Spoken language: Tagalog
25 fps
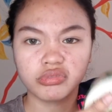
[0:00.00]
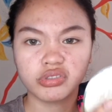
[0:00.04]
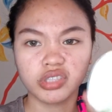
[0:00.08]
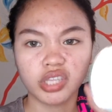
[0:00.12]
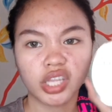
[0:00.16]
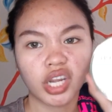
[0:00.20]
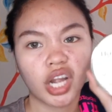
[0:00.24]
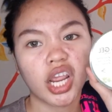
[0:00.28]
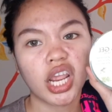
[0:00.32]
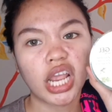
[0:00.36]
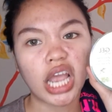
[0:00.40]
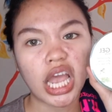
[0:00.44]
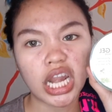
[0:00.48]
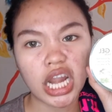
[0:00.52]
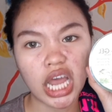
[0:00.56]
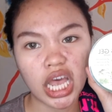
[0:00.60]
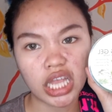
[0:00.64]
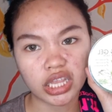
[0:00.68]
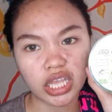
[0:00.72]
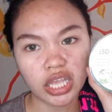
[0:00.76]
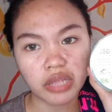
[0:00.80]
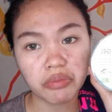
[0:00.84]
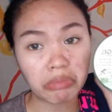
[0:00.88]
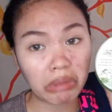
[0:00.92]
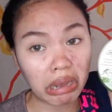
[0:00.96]
Try nga
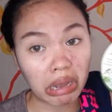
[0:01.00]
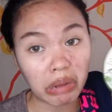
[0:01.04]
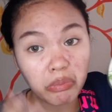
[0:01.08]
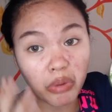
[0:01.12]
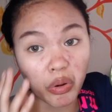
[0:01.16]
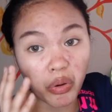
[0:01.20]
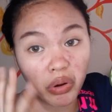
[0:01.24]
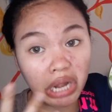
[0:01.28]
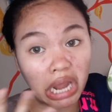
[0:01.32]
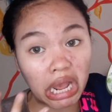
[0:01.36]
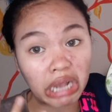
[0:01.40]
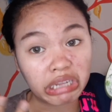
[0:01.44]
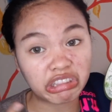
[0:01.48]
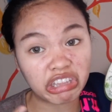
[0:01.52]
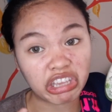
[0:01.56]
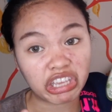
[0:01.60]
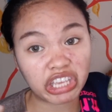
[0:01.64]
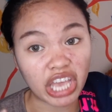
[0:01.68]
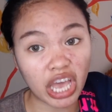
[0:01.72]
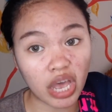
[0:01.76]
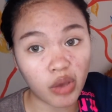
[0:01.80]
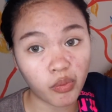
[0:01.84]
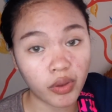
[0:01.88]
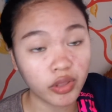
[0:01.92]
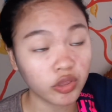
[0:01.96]
natin. Baka mawala ang
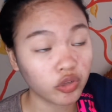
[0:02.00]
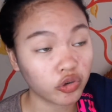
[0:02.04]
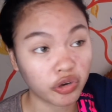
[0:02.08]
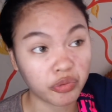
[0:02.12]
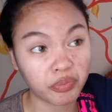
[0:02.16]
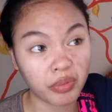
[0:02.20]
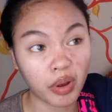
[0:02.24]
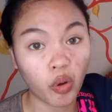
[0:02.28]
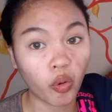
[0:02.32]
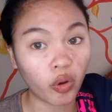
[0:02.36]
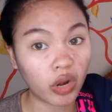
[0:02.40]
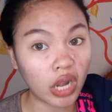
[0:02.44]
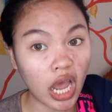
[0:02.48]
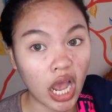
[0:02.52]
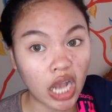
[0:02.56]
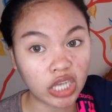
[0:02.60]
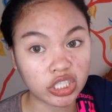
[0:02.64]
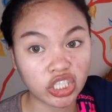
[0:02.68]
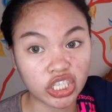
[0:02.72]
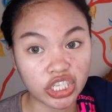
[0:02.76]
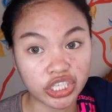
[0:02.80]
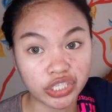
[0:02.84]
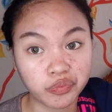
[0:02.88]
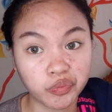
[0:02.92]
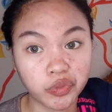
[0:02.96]
tigyawat or mawala ang
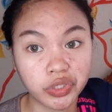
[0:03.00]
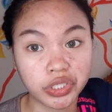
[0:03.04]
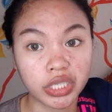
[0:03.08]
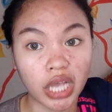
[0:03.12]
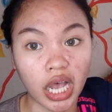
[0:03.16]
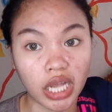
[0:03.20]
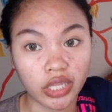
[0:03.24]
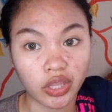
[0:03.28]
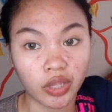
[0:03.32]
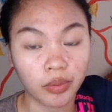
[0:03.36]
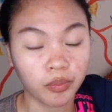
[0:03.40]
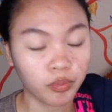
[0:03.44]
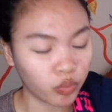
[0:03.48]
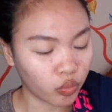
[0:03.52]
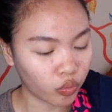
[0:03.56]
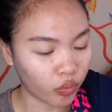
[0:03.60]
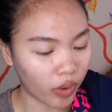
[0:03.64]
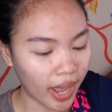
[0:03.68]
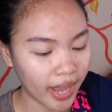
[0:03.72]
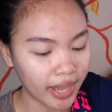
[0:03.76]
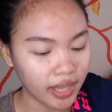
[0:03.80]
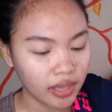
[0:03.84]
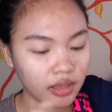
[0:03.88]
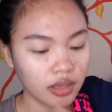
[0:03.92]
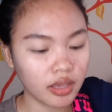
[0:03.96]
chismis sa ating
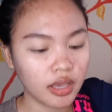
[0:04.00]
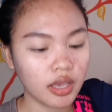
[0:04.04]
buhay.